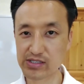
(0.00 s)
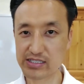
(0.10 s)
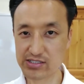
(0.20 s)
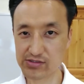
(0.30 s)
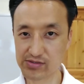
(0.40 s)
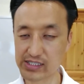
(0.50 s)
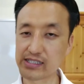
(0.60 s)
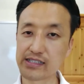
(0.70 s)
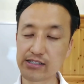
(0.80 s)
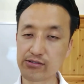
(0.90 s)
以上
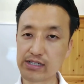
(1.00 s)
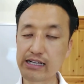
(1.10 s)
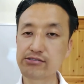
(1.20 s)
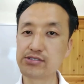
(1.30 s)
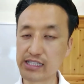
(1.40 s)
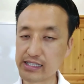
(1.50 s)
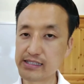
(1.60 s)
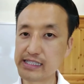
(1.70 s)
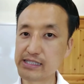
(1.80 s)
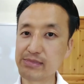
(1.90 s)
に結構楽に
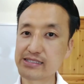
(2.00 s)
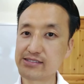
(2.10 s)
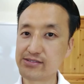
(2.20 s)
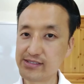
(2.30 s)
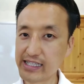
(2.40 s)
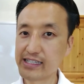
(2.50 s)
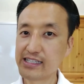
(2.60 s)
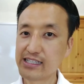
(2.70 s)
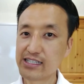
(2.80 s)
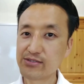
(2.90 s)
できますの
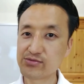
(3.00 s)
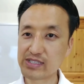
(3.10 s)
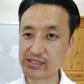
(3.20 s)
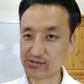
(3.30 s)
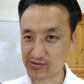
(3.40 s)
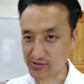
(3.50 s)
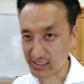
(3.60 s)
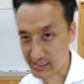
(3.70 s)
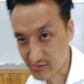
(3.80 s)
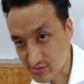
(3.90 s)
で、あの、こ
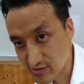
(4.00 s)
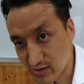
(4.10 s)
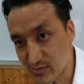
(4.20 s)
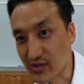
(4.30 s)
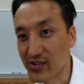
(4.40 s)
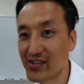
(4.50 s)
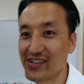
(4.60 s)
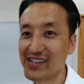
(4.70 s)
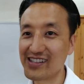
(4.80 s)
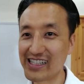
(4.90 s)
うやって取るよりも
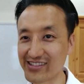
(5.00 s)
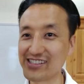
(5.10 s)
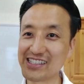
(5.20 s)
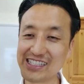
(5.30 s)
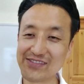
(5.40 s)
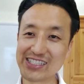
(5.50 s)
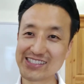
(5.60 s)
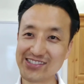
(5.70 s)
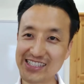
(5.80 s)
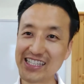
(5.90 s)
楽にできま
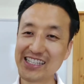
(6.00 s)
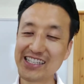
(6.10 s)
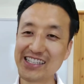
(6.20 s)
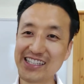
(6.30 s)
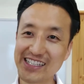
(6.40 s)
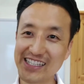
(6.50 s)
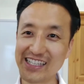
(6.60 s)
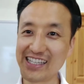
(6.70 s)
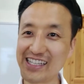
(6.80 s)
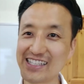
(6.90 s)
すので、
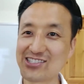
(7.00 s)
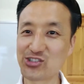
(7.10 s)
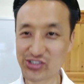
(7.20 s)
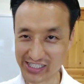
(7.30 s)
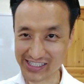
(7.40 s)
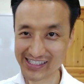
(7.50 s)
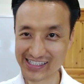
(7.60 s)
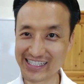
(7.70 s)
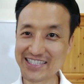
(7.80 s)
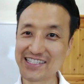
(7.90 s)
えー、徐々に
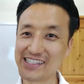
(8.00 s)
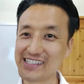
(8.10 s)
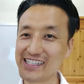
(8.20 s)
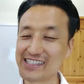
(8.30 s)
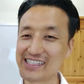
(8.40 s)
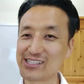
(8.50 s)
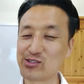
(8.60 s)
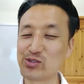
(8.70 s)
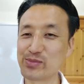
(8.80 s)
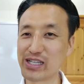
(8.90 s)
鳴らしていただいたら
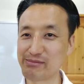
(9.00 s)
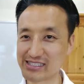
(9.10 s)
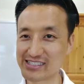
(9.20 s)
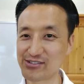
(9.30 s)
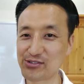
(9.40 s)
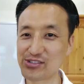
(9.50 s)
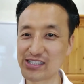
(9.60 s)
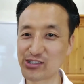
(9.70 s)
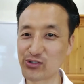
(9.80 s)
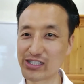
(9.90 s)
と思います。ということ
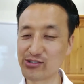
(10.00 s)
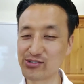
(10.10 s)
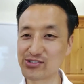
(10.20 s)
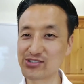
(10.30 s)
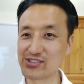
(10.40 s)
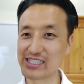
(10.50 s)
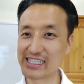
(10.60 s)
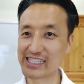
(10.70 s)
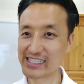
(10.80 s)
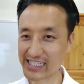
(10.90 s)
で今日は腰痛
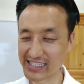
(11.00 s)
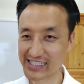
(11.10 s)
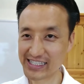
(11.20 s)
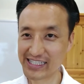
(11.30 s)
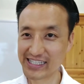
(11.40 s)
にならない、